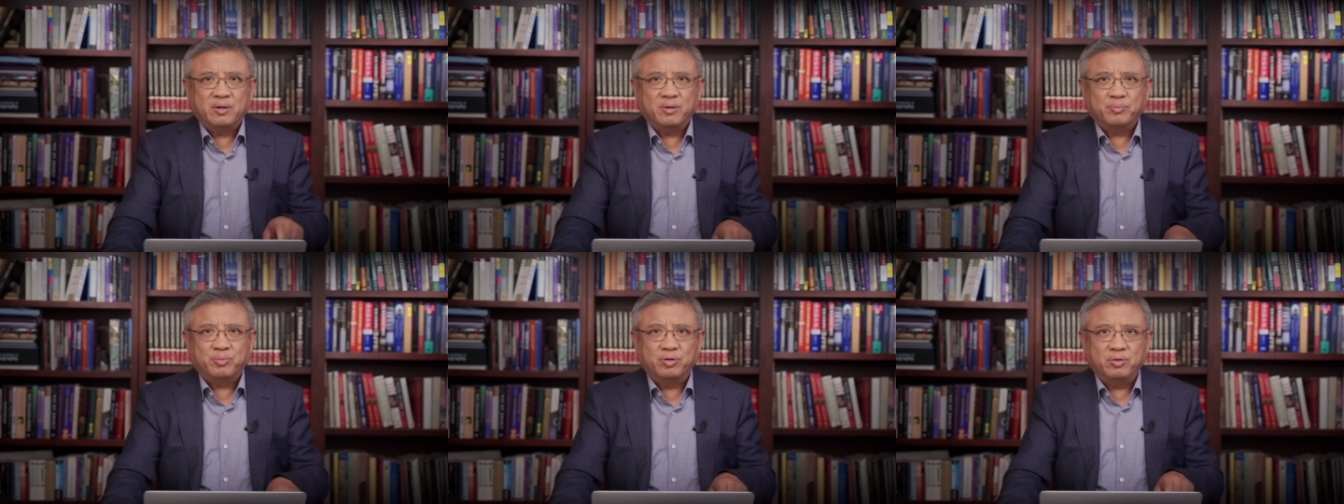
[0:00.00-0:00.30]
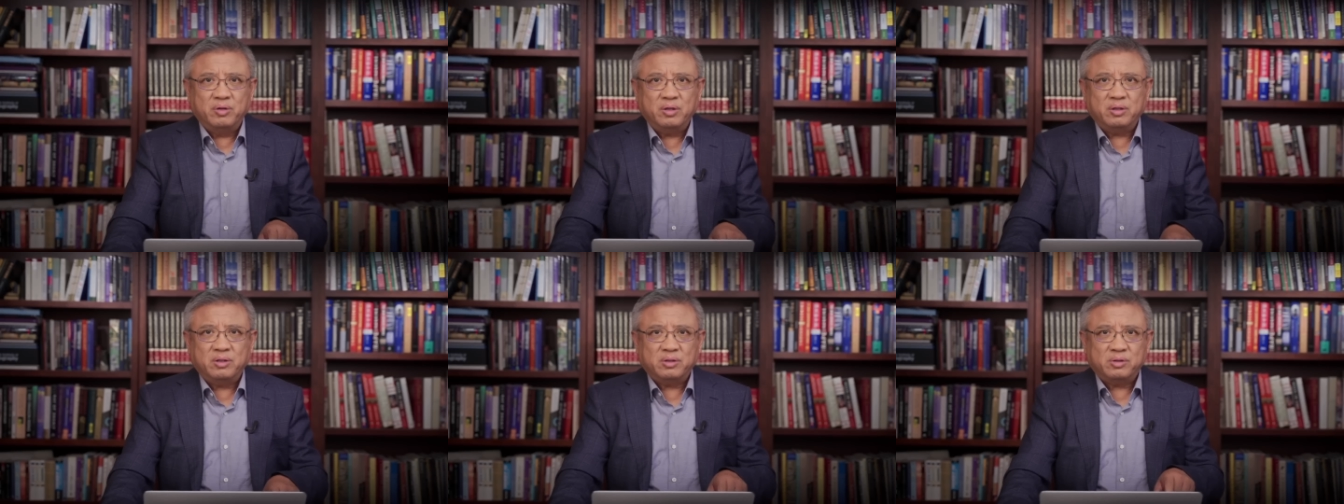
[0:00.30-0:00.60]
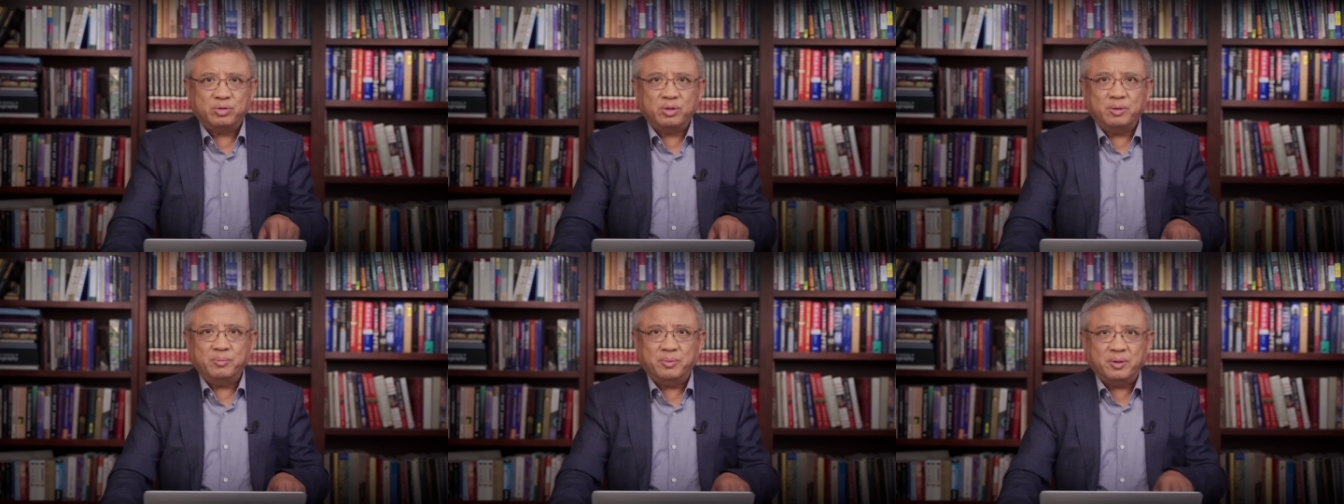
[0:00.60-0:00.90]
普，
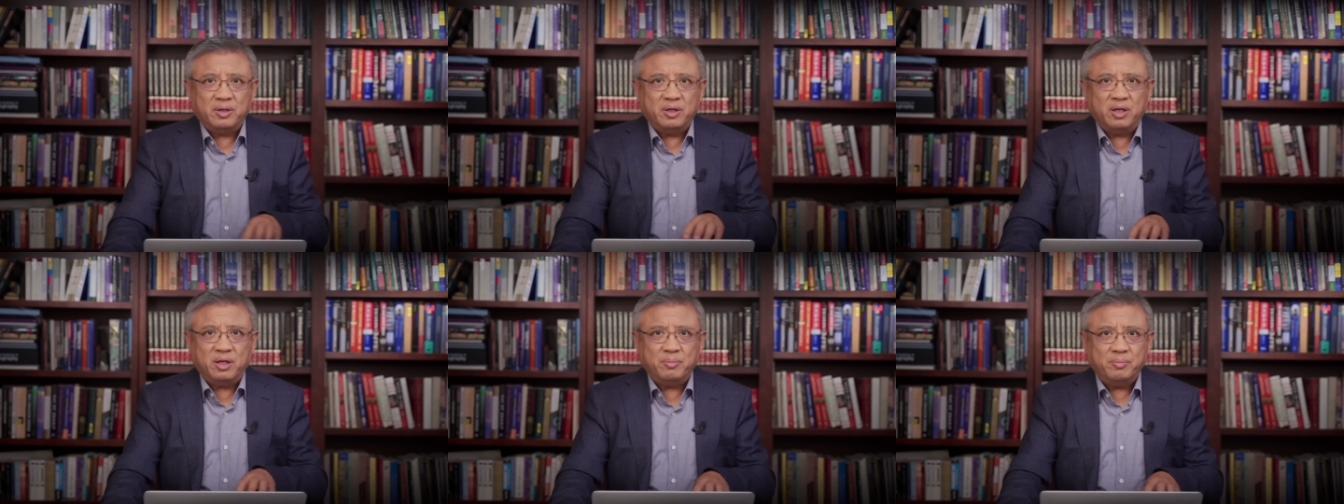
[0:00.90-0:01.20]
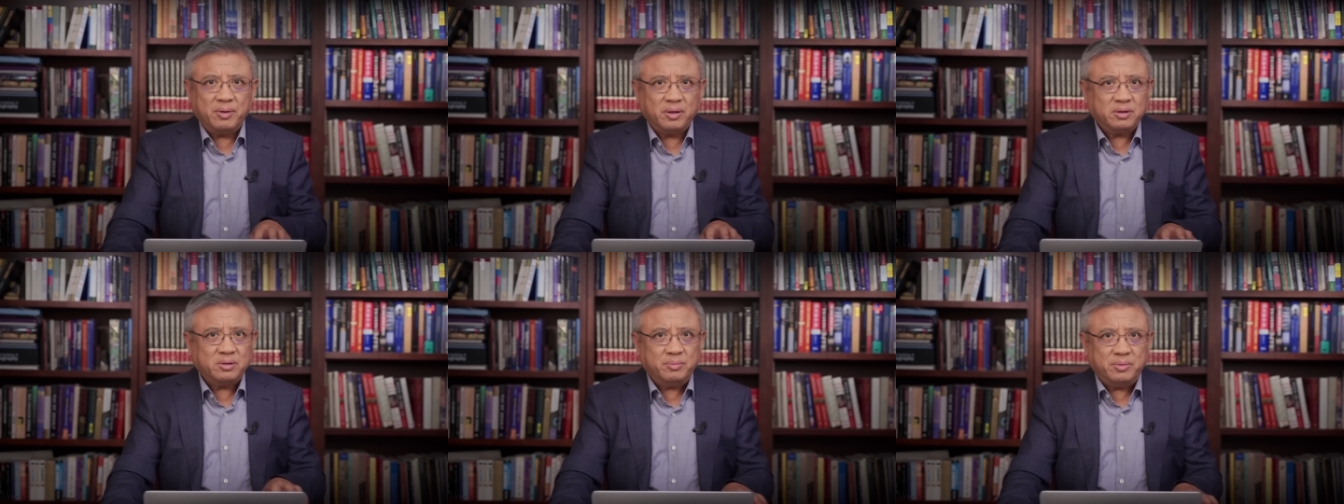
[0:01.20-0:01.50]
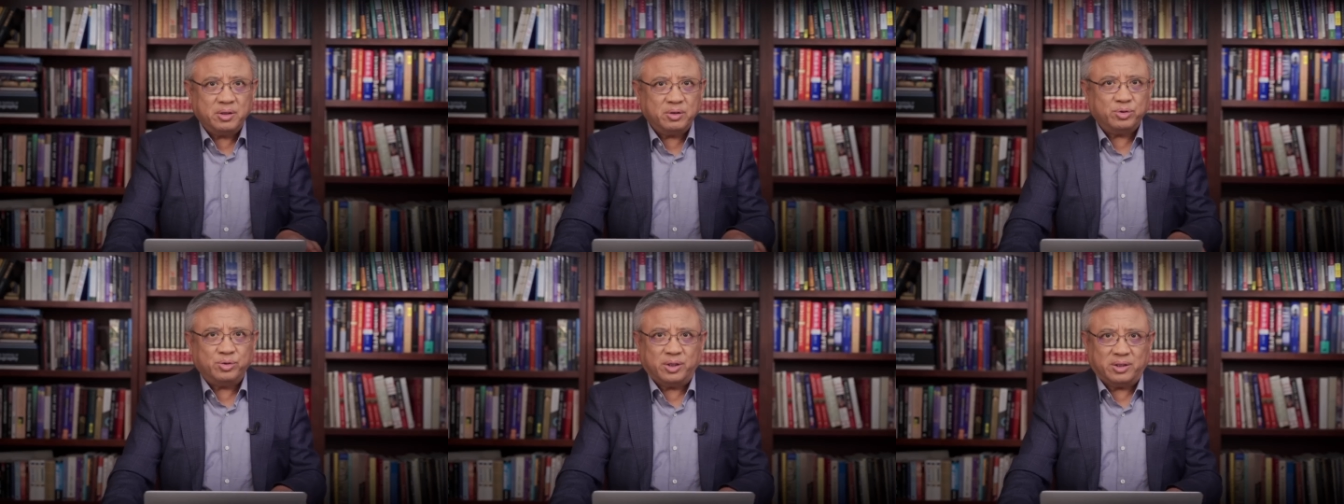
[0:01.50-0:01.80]
所以林彪是
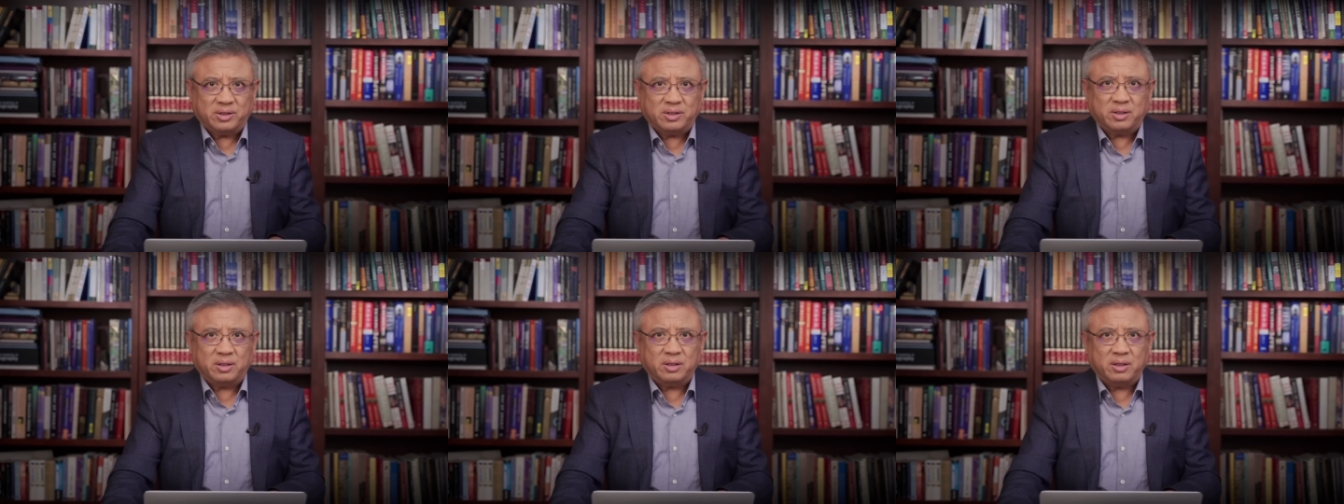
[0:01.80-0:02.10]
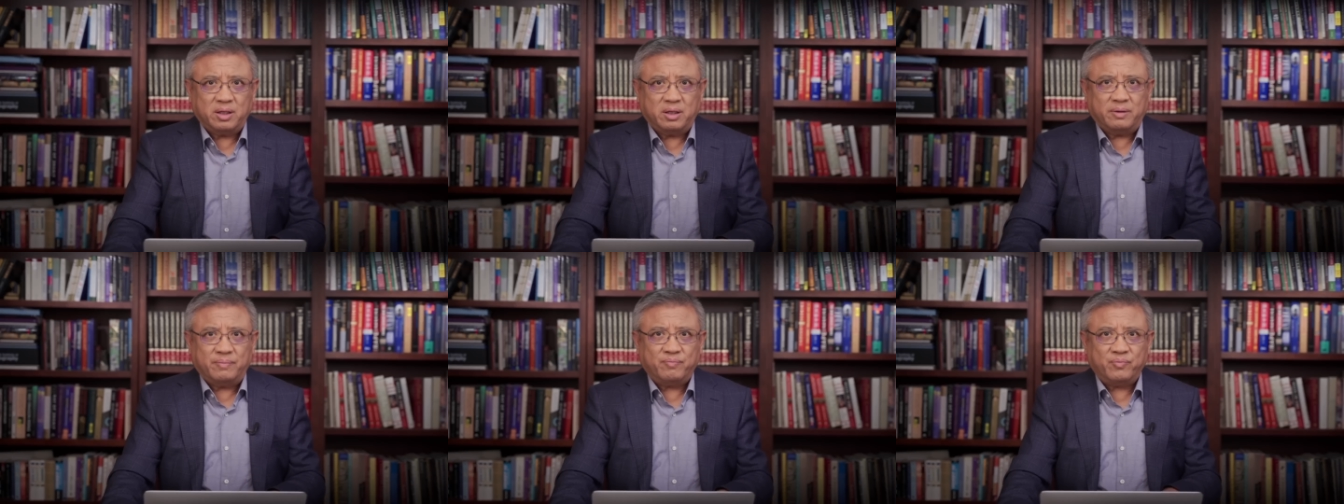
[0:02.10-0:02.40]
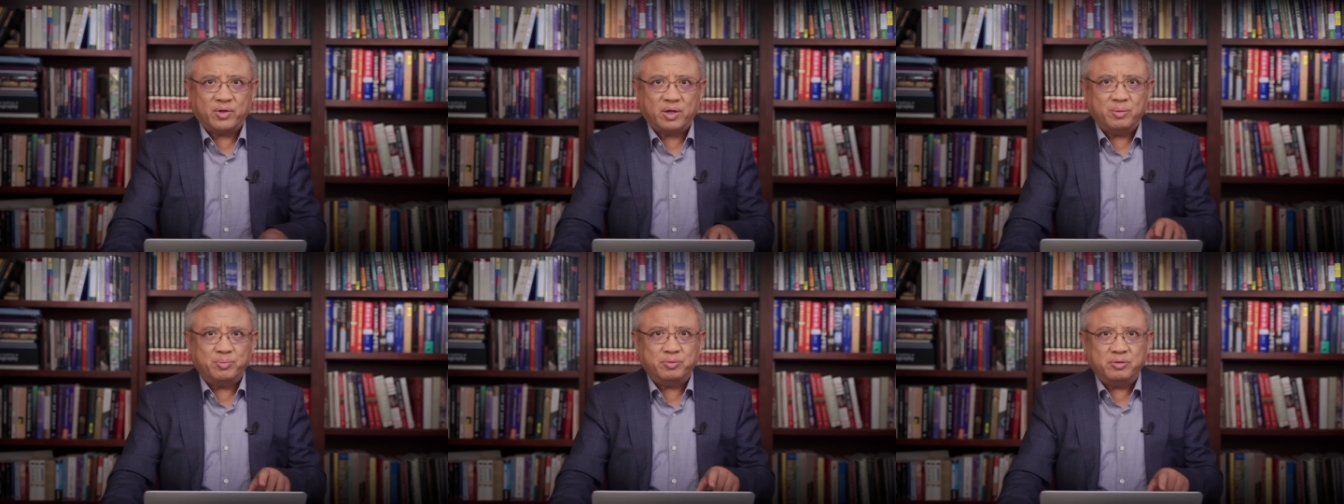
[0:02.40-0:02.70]
没有选择的，
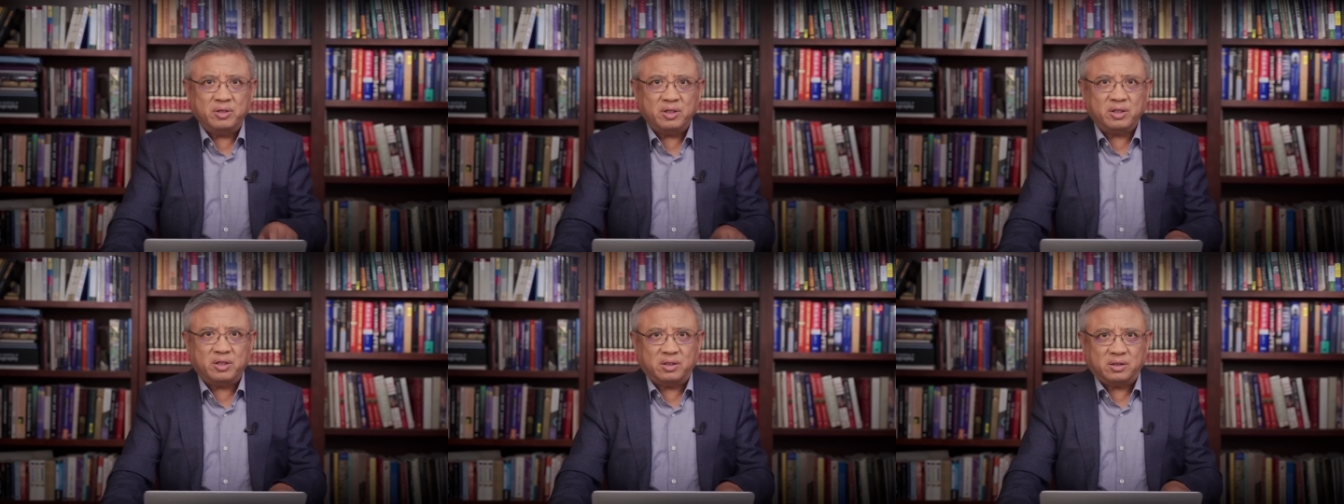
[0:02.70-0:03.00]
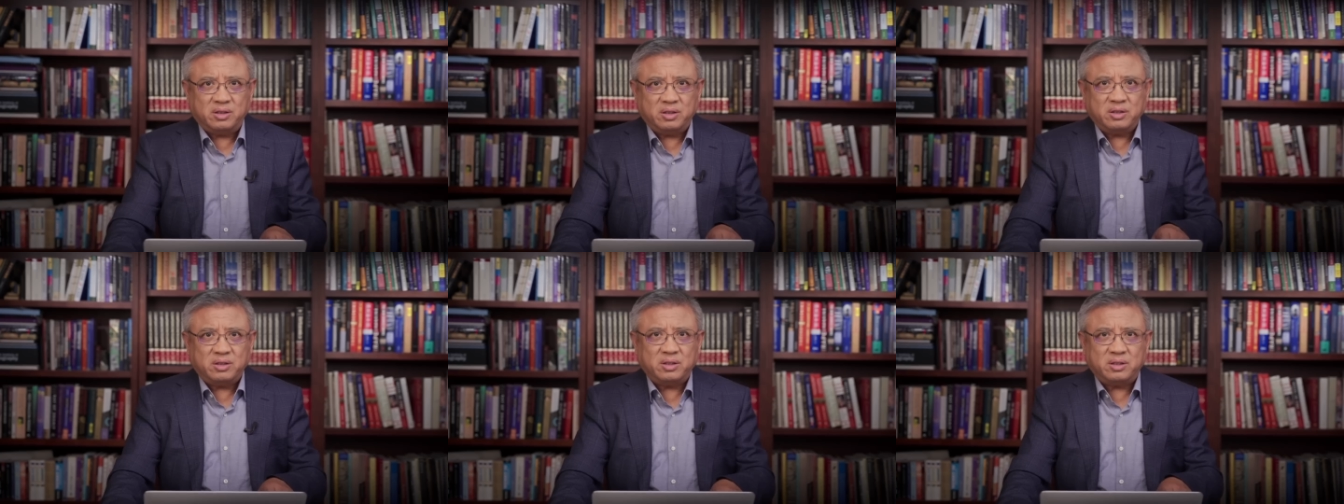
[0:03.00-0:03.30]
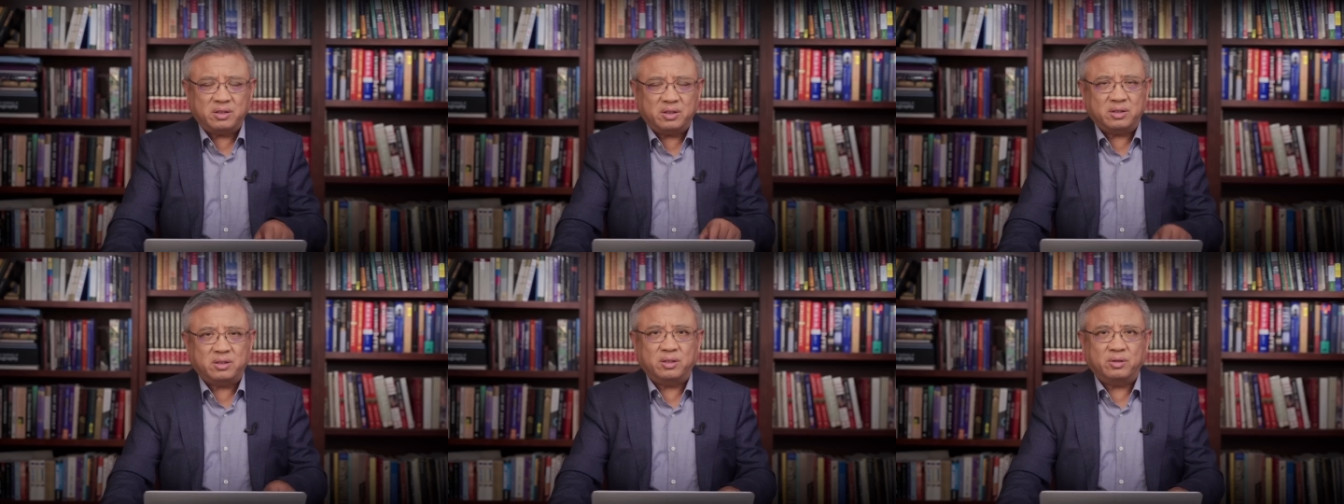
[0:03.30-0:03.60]
而普利戈金自
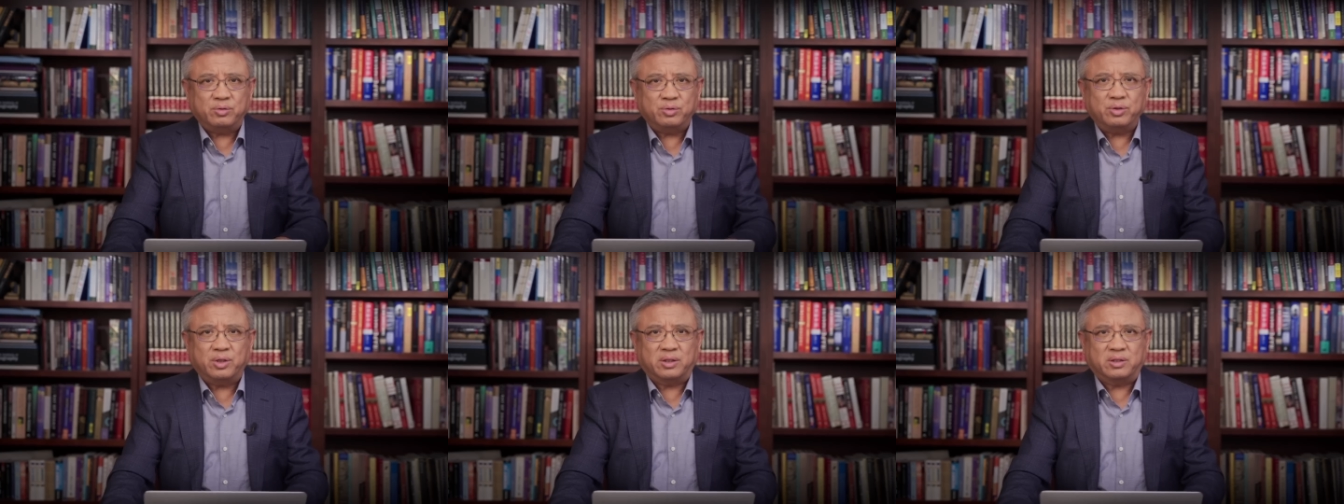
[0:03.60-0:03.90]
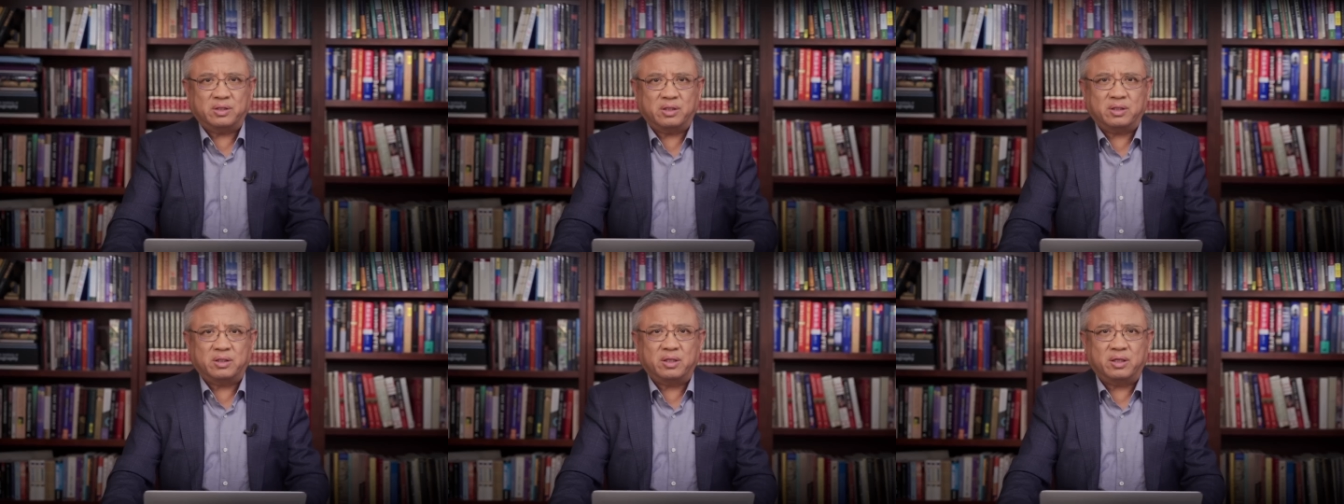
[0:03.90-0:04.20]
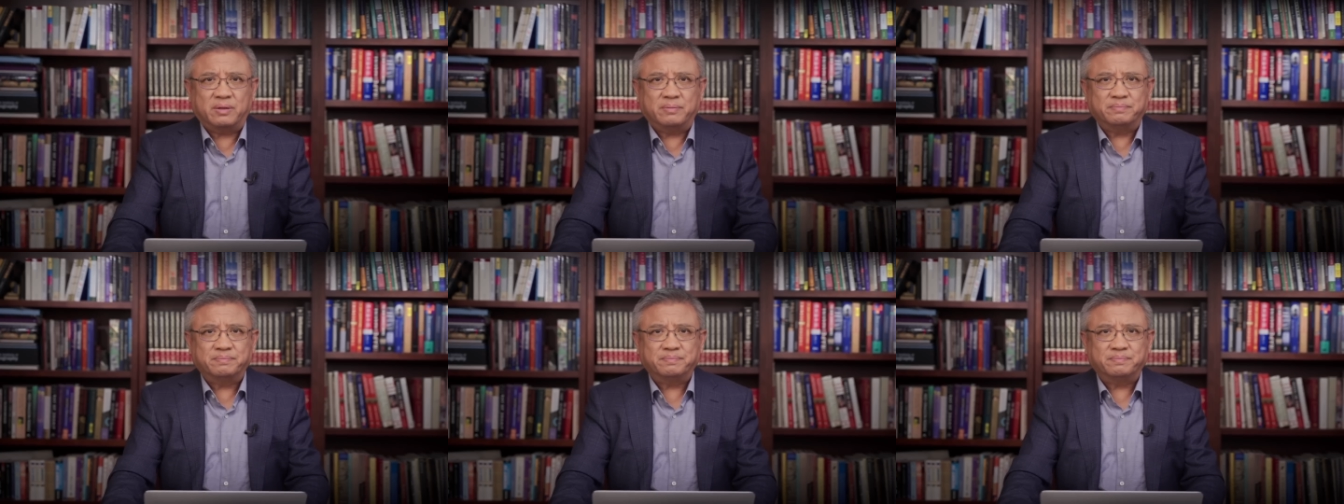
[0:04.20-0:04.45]
己是有选择的。